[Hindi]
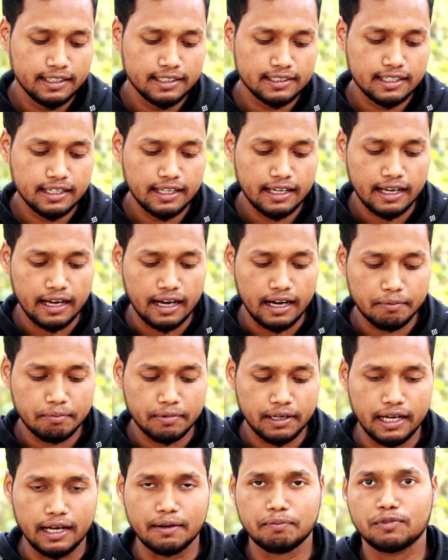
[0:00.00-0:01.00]
इसलिए
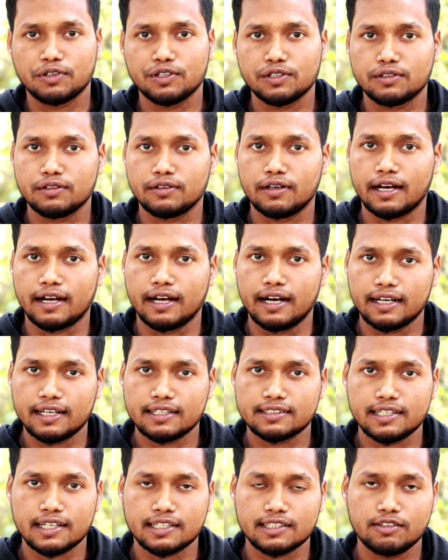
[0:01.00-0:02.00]
आप ऐप को थोड़ा
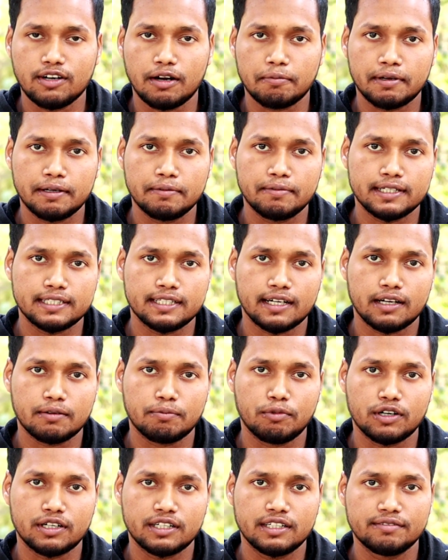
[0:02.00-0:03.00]
घटा सकते हो आपके पास
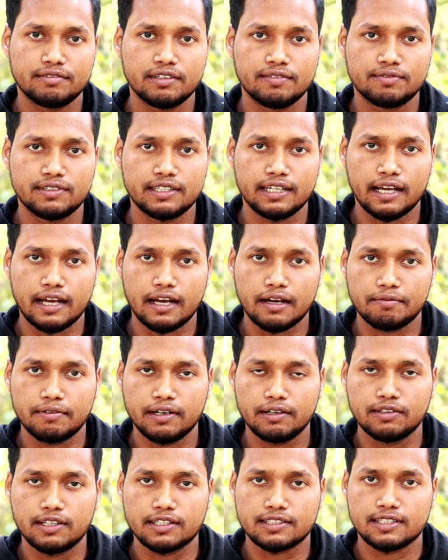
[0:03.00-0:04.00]
अगर फोर्टी फिफ्टी
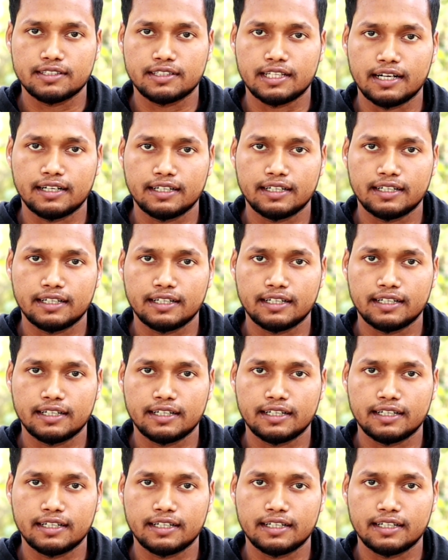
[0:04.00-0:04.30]
ऐप है उधर से